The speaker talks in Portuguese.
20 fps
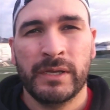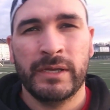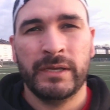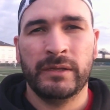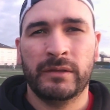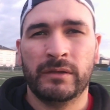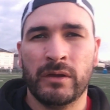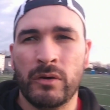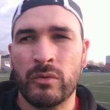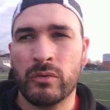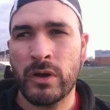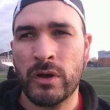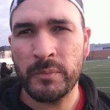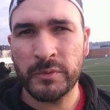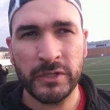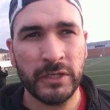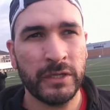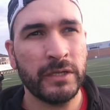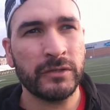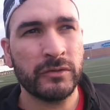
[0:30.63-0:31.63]
Então o
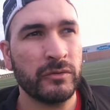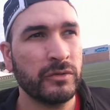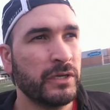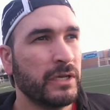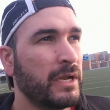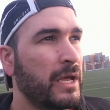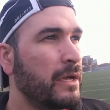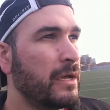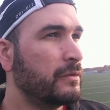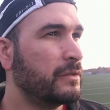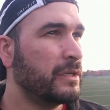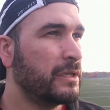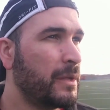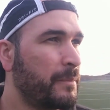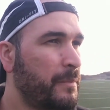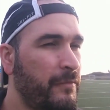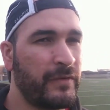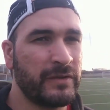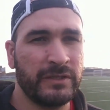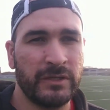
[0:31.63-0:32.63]
campo já está descongelado e já
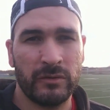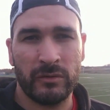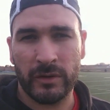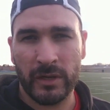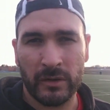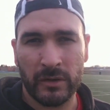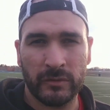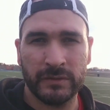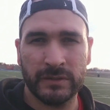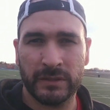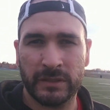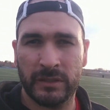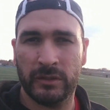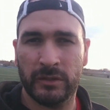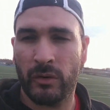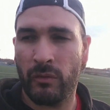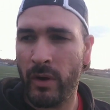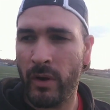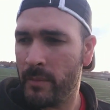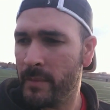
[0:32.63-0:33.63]
dá para fazer qualquer coisa aqui.
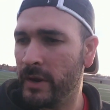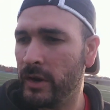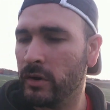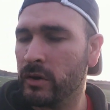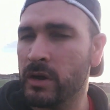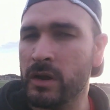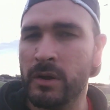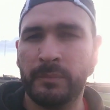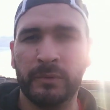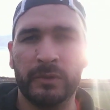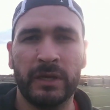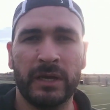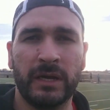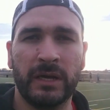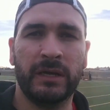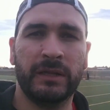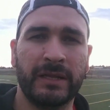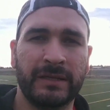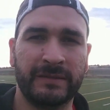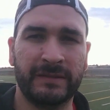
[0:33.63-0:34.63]
Não é o melhor campo
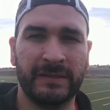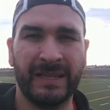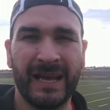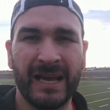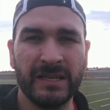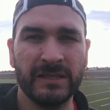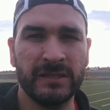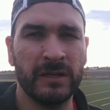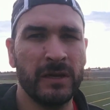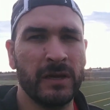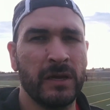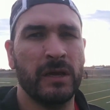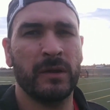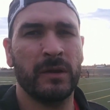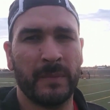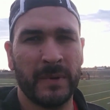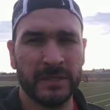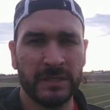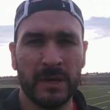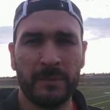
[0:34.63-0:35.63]
da, da cidade,
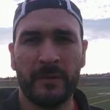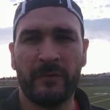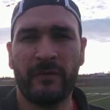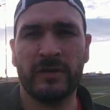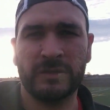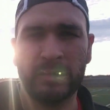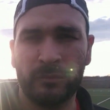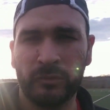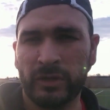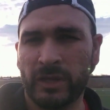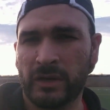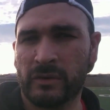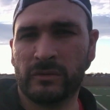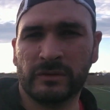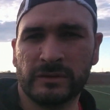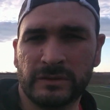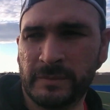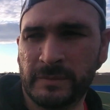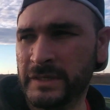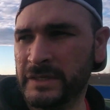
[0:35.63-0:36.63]
mas dá para fazer muita
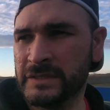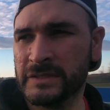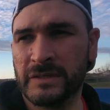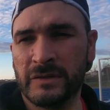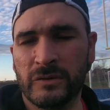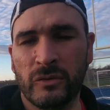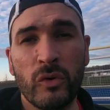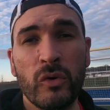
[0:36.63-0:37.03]
coisa, beleza?